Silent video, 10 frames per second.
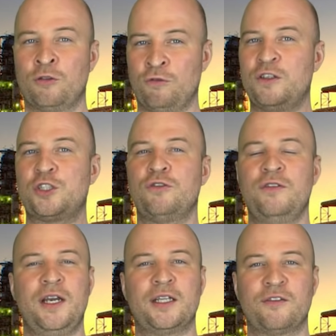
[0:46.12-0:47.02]
Но ну, вы же
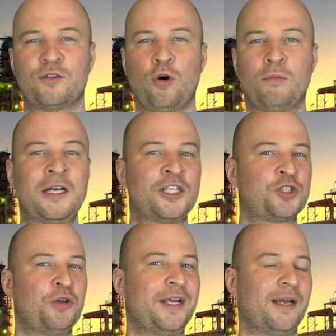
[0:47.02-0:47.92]
уверены в том,
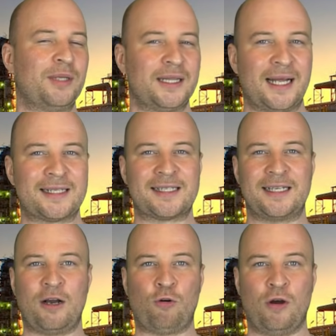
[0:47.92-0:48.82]
что
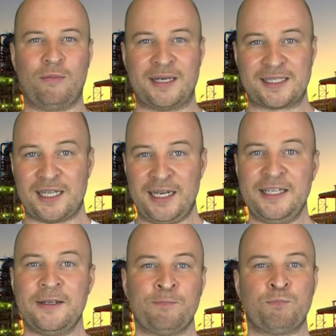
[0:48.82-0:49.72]
рекомендации, какое масло лить,